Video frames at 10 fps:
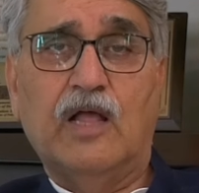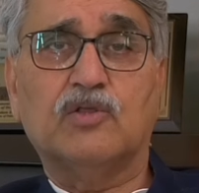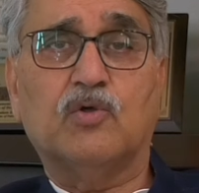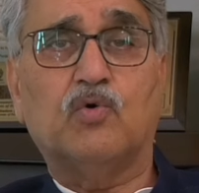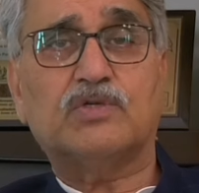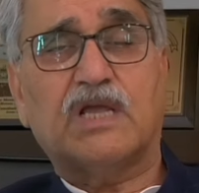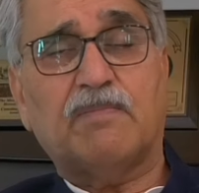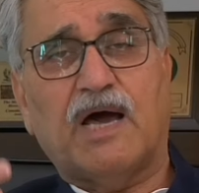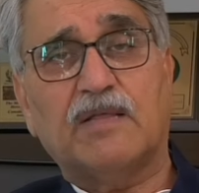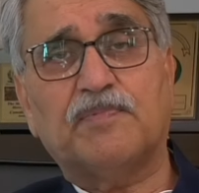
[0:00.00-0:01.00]
तो उसके
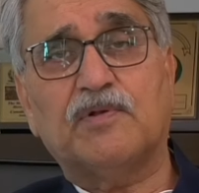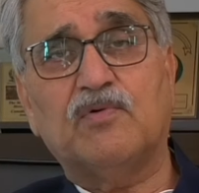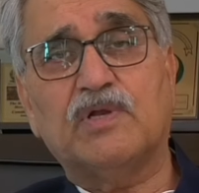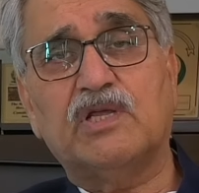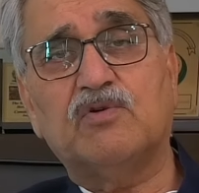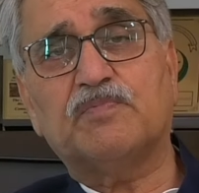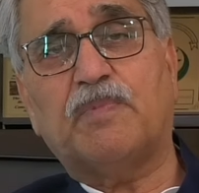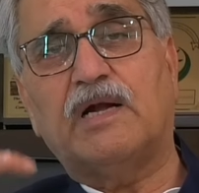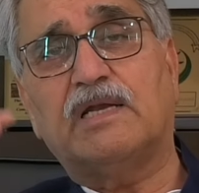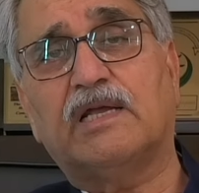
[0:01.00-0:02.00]
बाद फिर उनकी उस
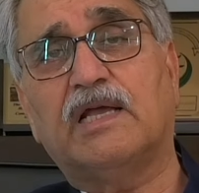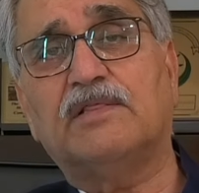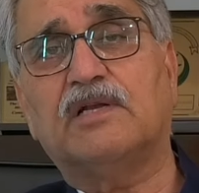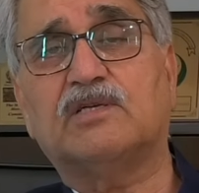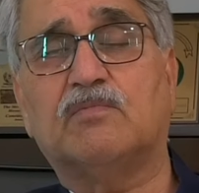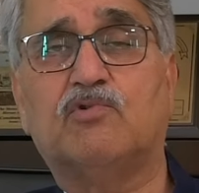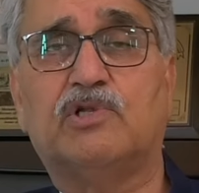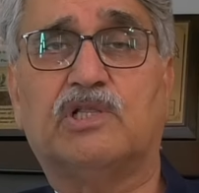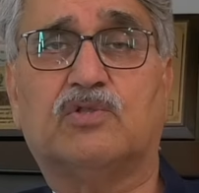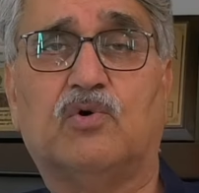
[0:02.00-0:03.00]
पार्टी के अंदर
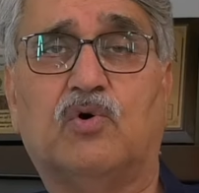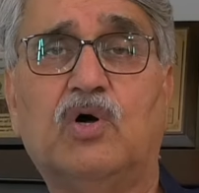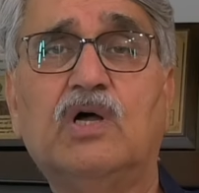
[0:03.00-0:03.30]
शमूलियत को